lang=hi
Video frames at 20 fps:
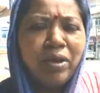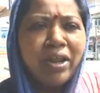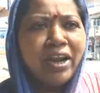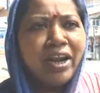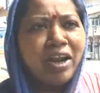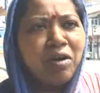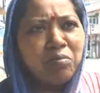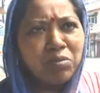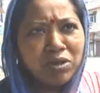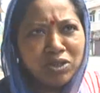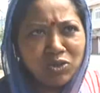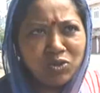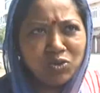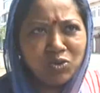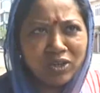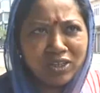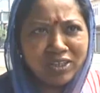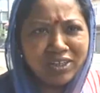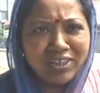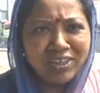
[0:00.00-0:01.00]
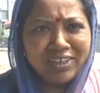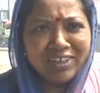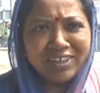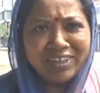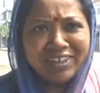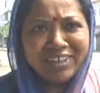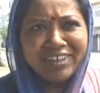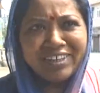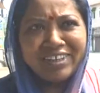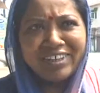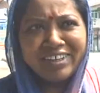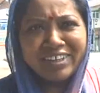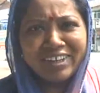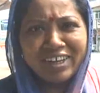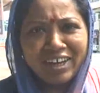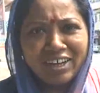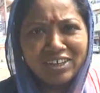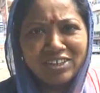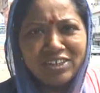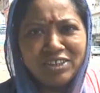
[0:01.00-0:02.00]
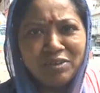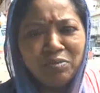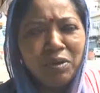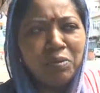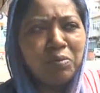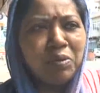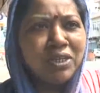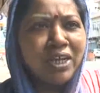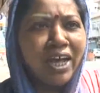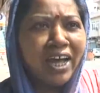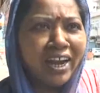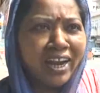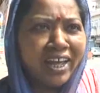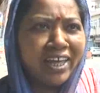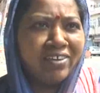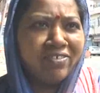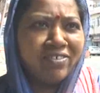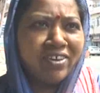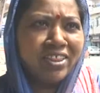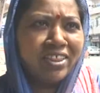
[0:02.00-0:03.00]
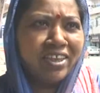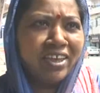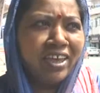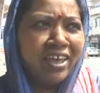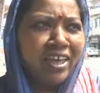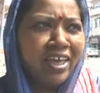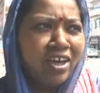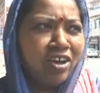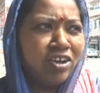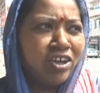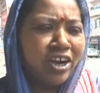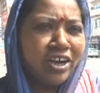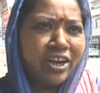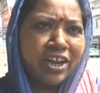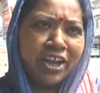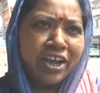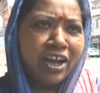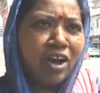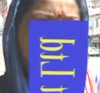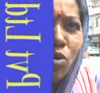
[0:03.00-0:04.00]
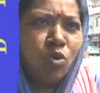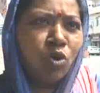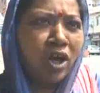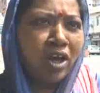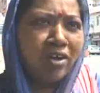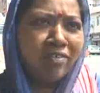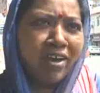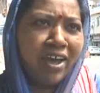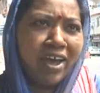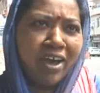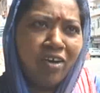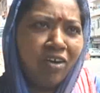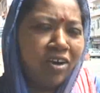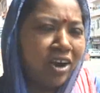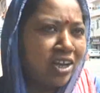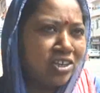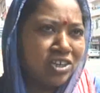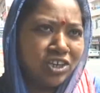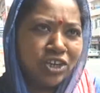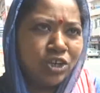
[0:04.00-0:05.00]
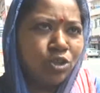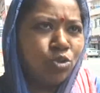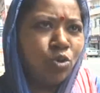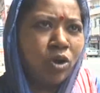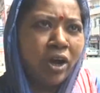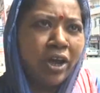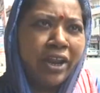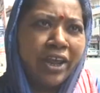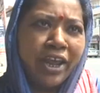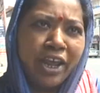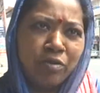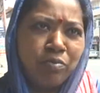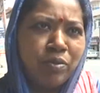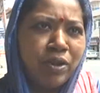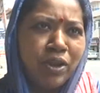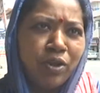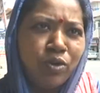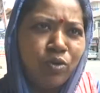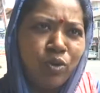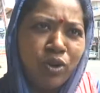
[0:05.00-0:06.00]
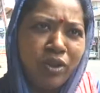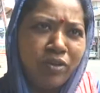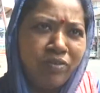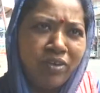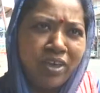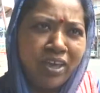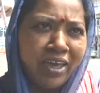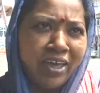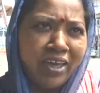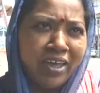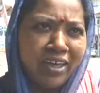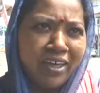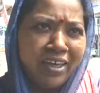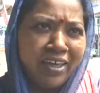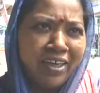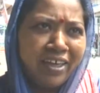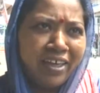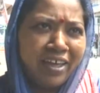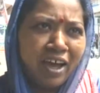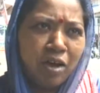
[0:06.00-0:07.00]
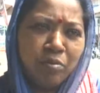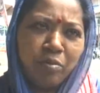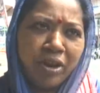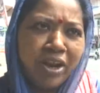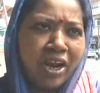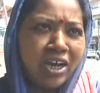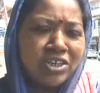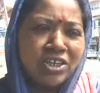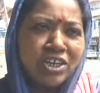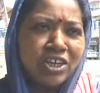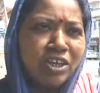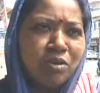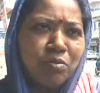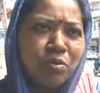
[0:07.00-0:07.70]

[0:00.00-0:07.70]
मेरा नाम मंजू है जी हाँ जी हाँ जी मैं बाजार आई हुई थी यहाँ ठेका खुला हुआ है और राशन की दुकानें एक भी नहीं खुली हुई है हाँ। हमें राशन की